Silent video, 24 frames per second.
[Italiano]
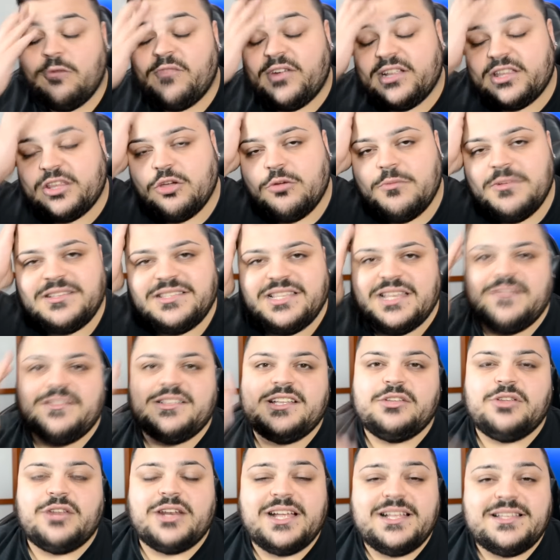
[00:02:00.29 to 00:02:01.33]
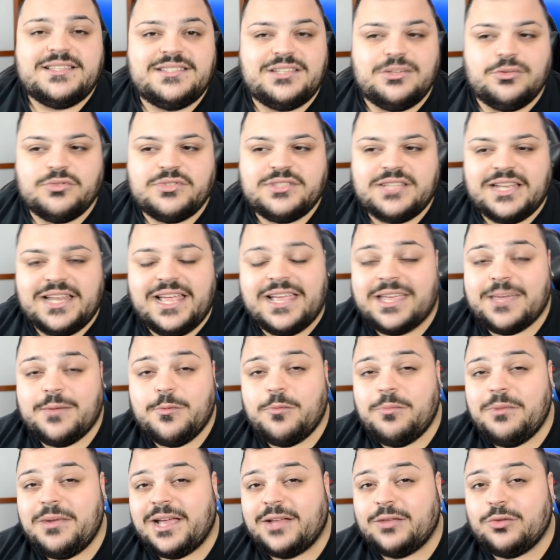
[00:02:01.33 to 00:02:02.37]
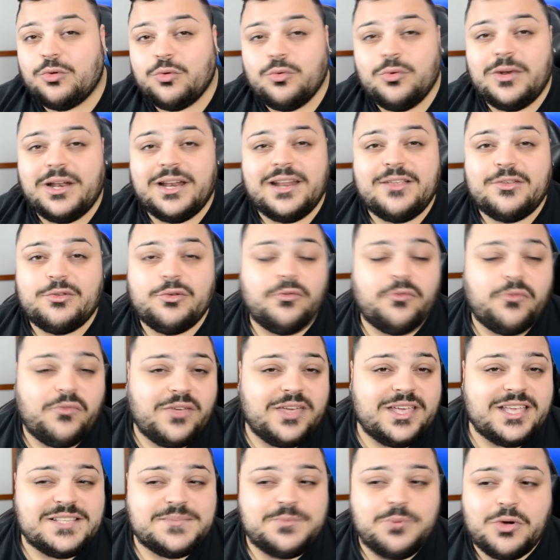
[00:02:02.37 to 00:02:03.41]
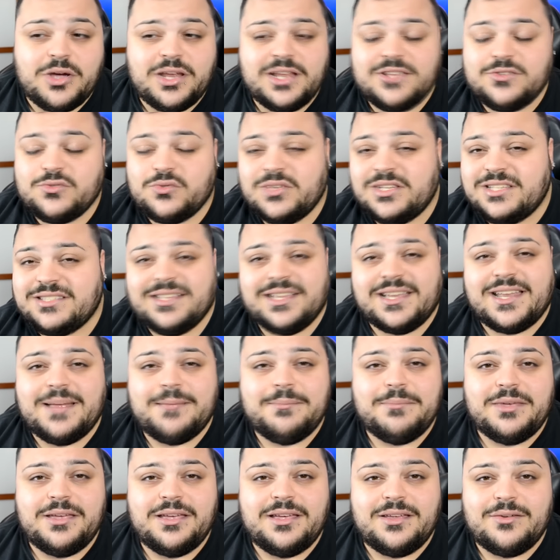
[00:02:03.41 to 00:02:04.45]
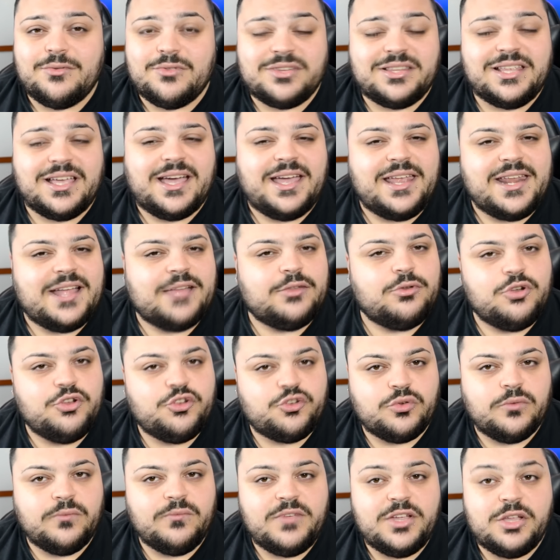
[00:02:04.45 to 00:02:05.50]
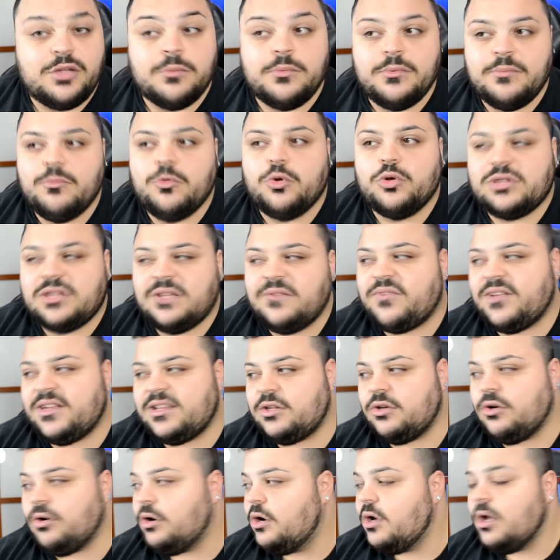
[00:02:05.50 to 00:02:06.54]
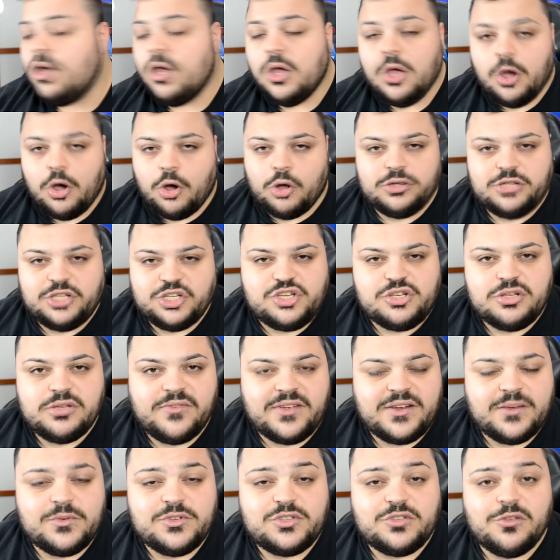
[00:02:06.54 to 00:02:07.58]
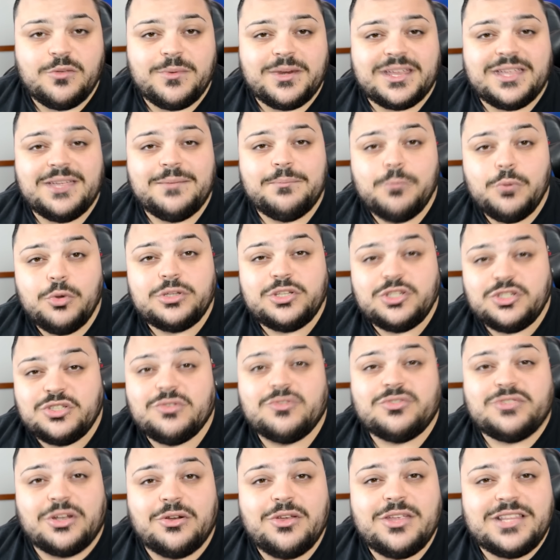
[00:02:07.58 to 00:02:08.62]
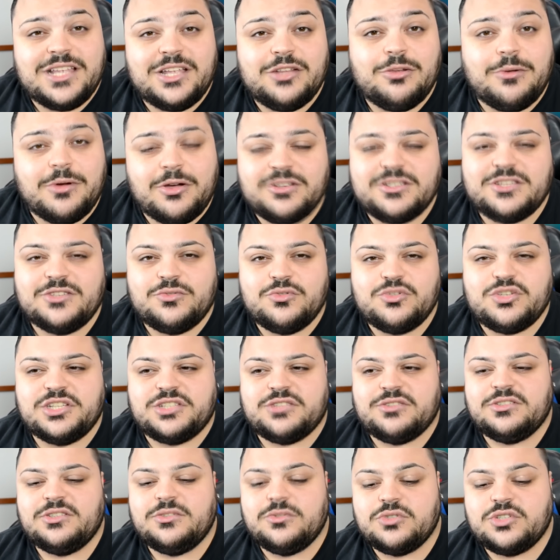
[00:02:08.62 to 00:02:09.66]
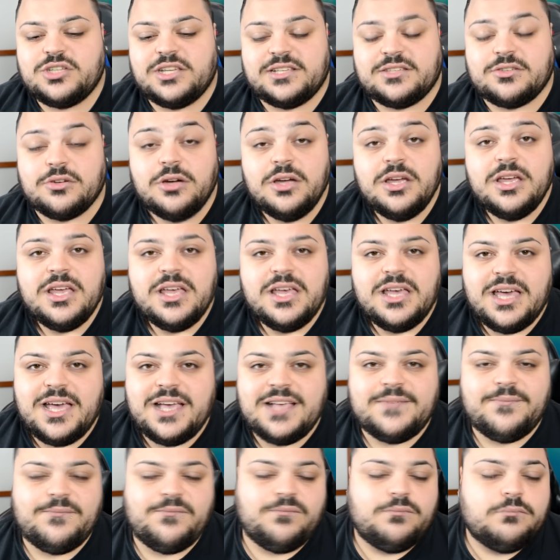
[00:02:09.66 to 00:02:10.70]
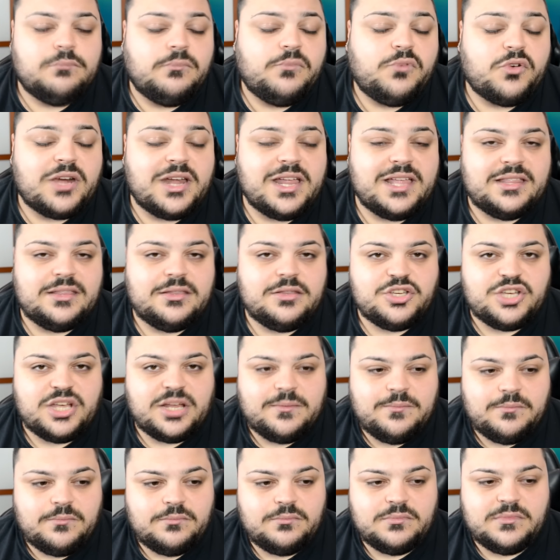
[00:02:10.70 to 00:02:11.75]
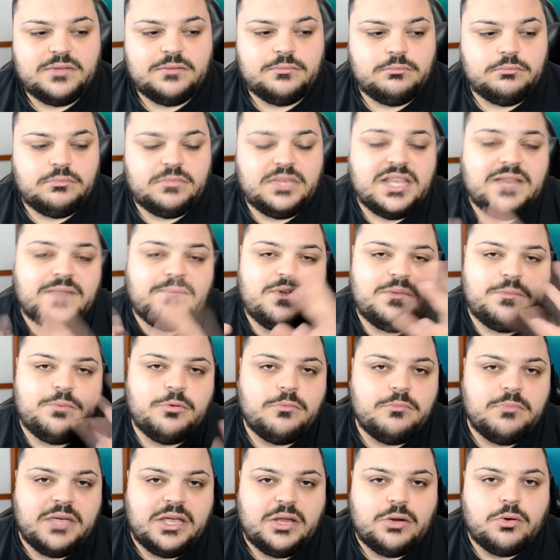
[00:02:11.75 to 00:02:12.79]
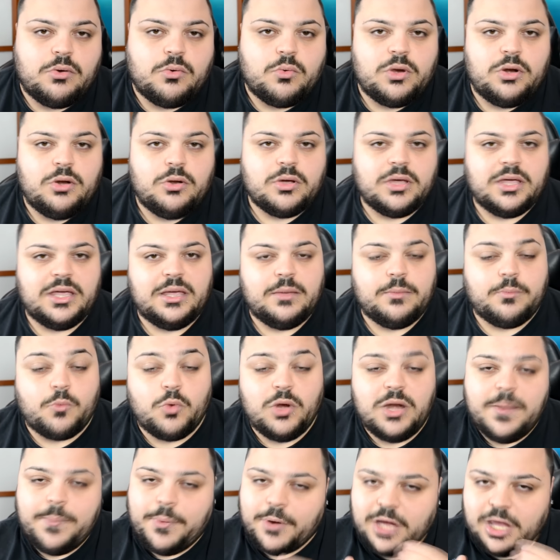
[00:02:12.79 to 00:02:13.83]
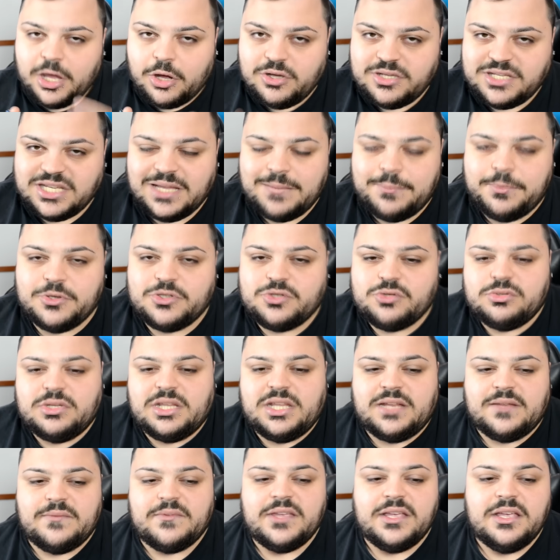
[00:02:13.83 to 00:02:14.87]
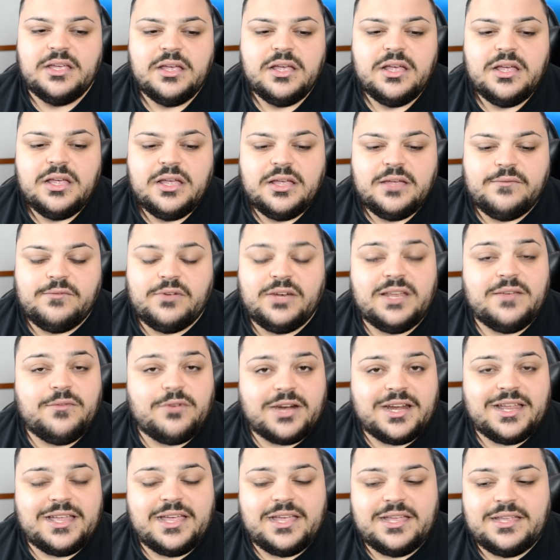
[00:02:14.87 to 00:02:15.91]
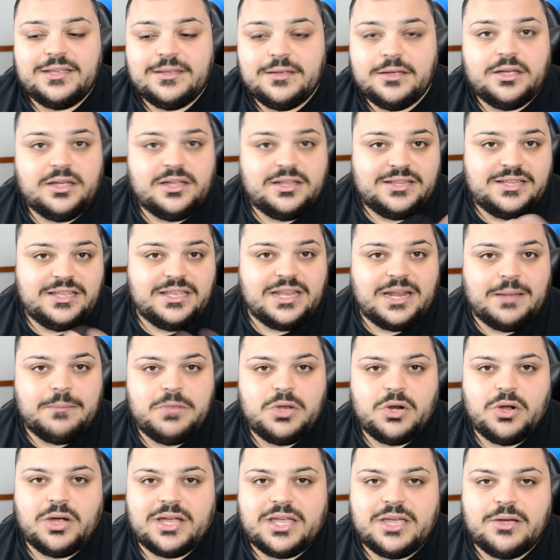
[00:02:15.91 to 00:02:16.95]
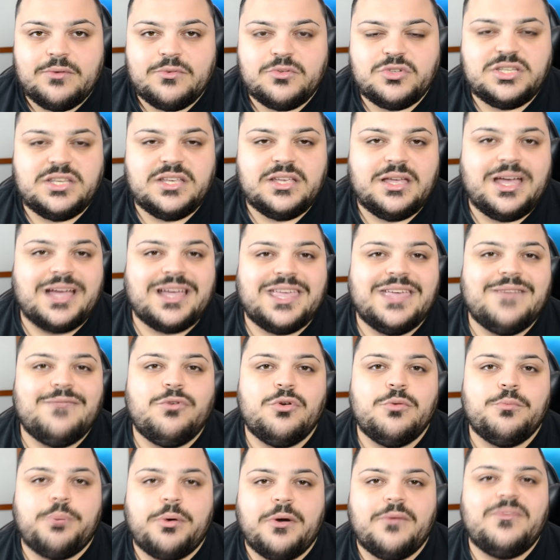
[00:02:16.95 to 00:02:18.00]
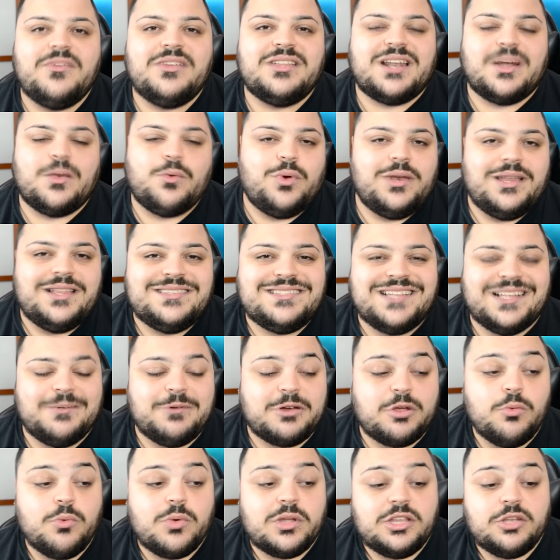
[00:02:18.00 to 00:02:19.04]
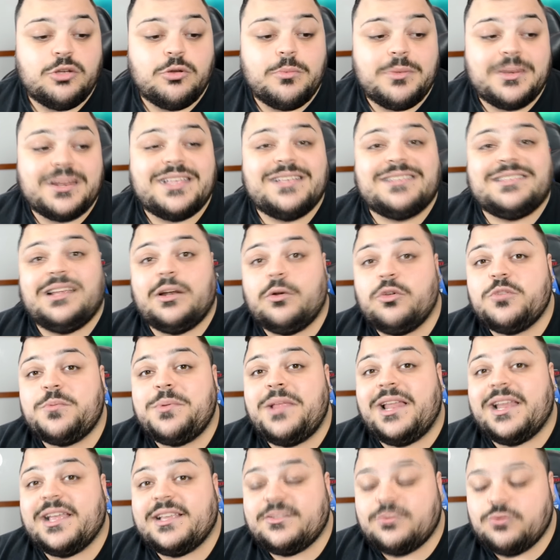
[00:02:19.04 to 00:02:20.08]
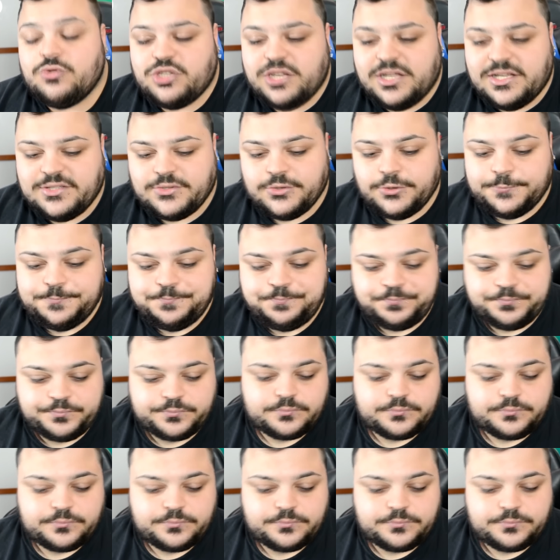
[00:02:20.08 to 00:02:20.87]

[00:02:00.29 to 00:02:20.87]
infatti, come state vedendo, ragazzi, non sta neanche pubblicando nulla né su Facebook né su Instagram, eh, non sta caricando nessun video. Molti, infatti, io ho deciso di fare questo video perché molti se lo stanno chiedendo ma cosa è successo, cosa è successo. E vorrei diciamo, dirvi più o meno quello che, quelle poche cose che posso dirvi, ve le vorrei eh, dire. Almeno anche così anche voi un po' vi tranquillizzate, perché comunque dicono perché sarà all'ospedale che è successo.